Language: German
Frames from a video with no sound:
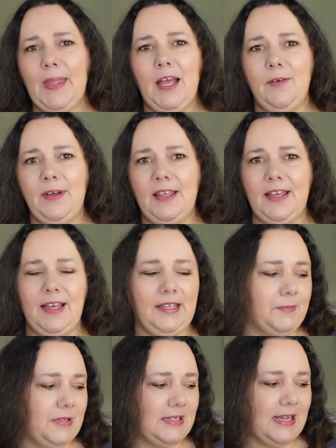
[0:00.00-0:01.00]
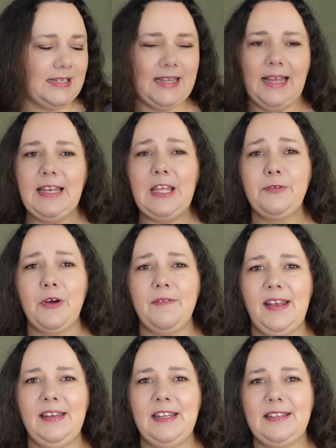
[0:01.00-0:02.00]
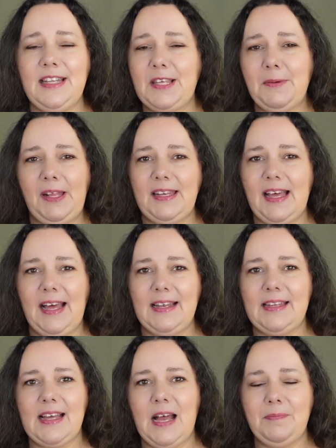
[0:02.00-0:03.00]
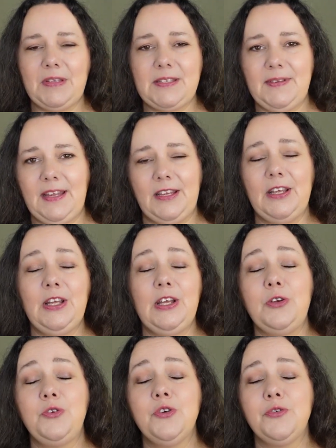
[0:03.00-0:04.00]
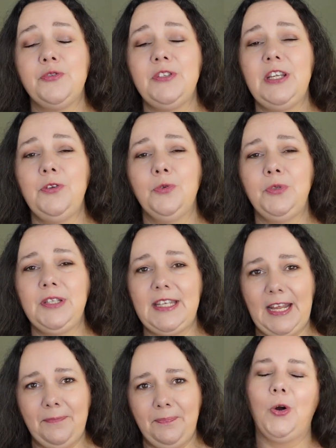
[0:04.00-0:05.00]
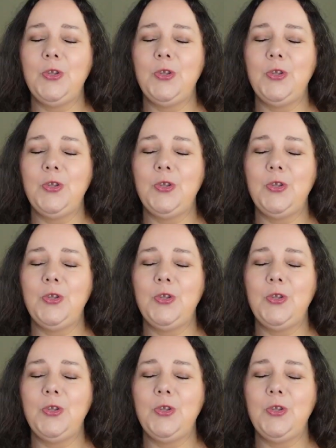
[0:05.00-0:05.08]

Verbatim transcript: Aber ja, ich habe sie seither nicht verwendet, nicht mal in der Hand gehabt. Deswegen dürfen die nun gehen.